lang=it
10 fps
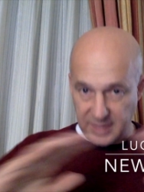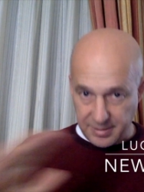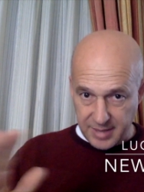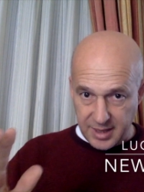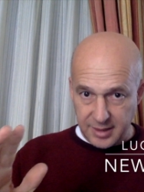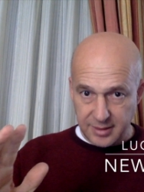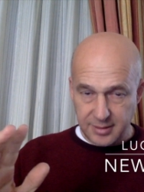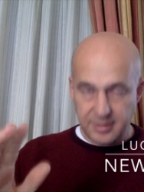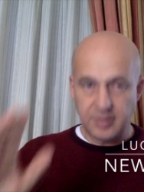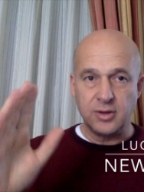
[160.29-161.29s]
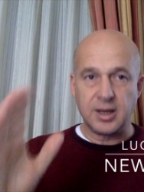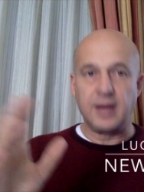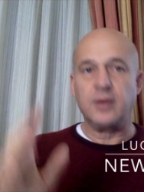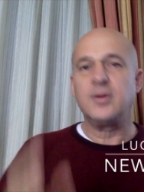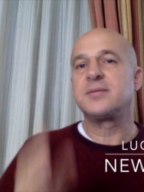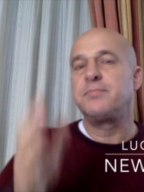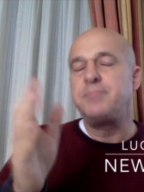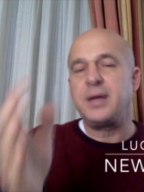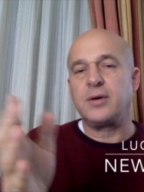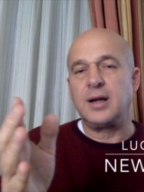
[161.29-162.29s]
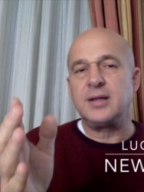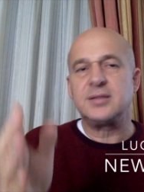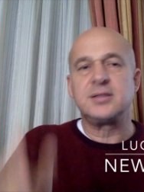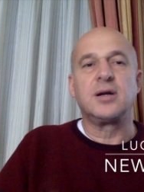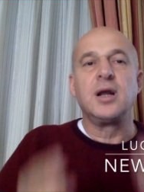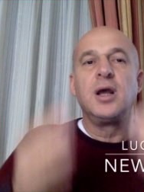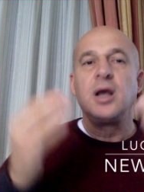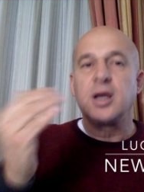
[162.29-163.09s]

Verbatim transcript: Va bene? Ok, questa piccola lezione,